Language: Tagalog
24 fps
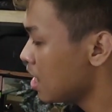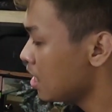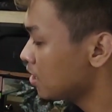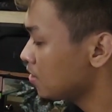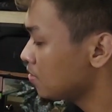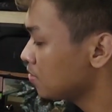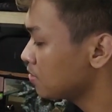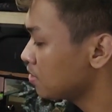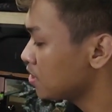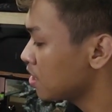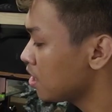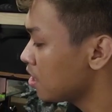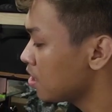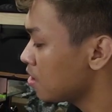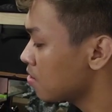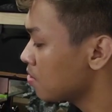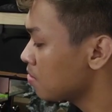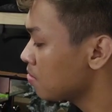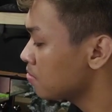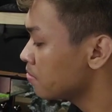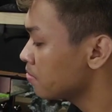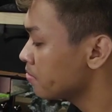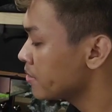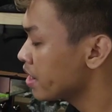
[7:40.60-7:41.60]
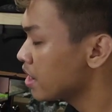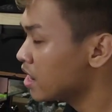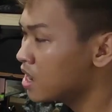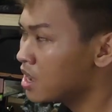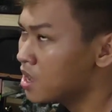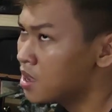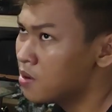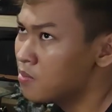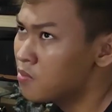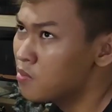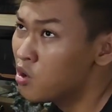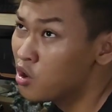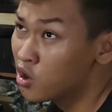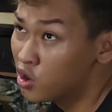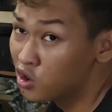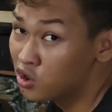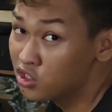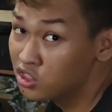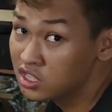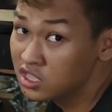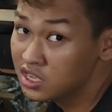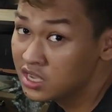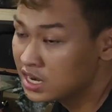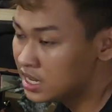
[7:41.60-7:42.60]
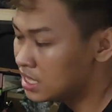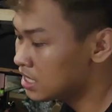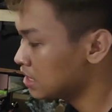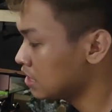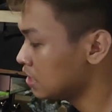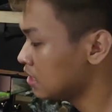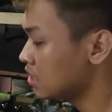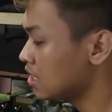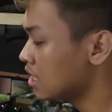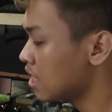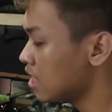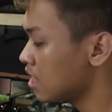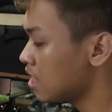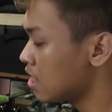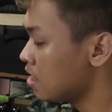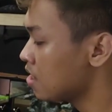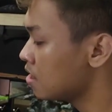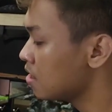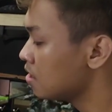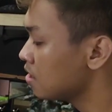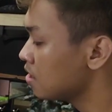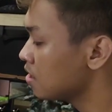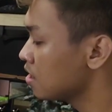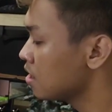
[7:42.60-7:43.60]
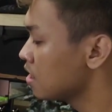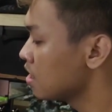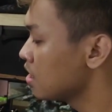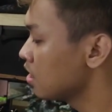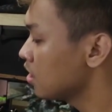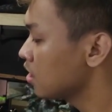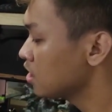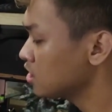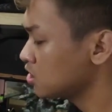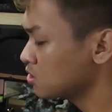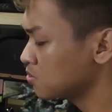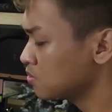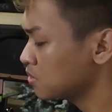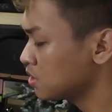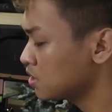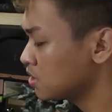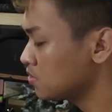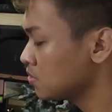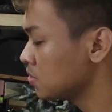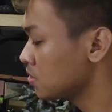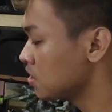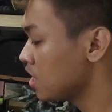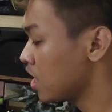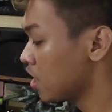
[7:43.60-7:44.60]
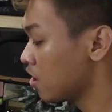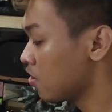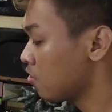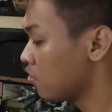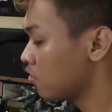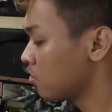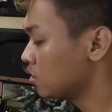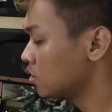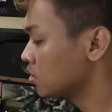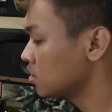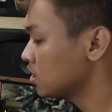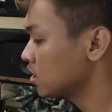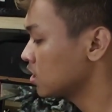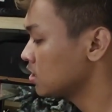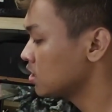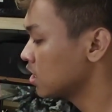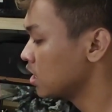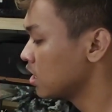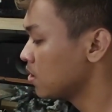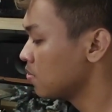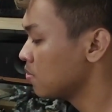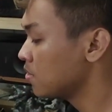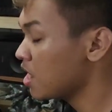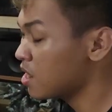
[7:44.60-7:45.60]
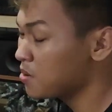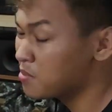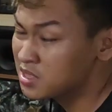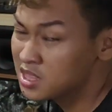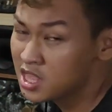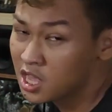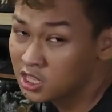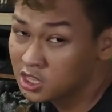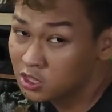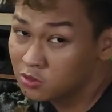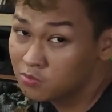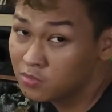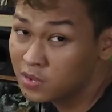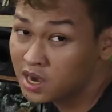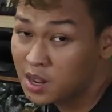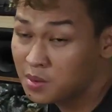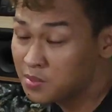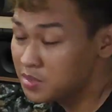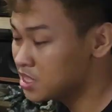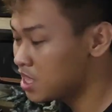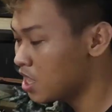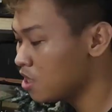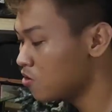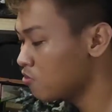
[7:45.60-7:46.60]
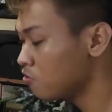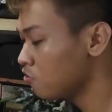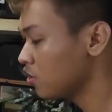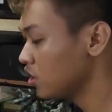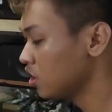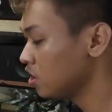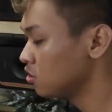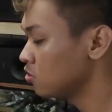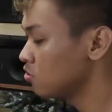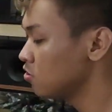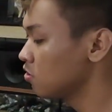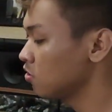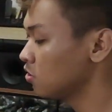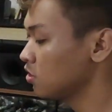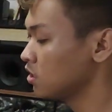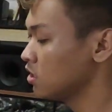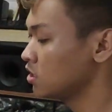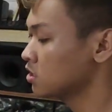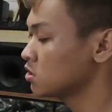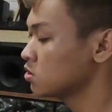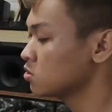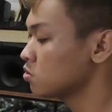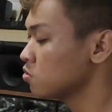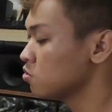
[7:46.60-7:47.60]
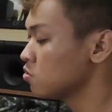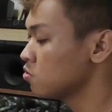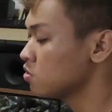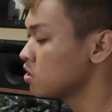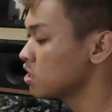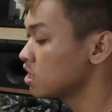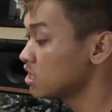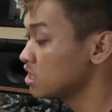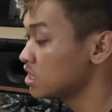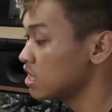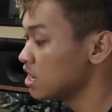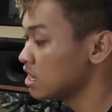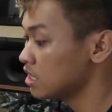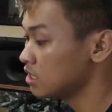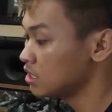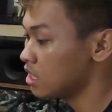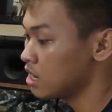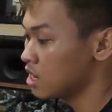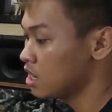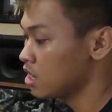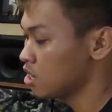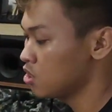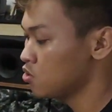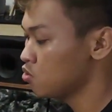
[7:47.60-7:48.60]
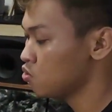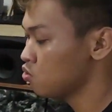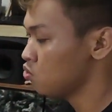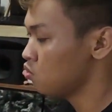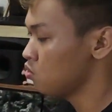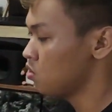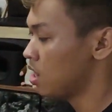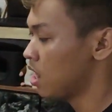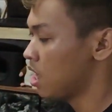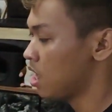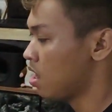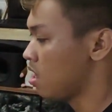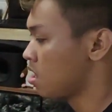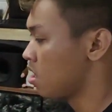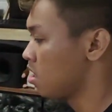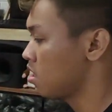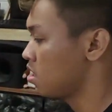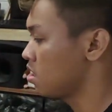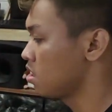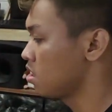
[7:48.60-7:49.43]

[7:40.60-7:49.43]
at ng mga more on green na Christmas decors kasi marami na, marami na akong red doon eh. So, green na lang talaga yung kulang.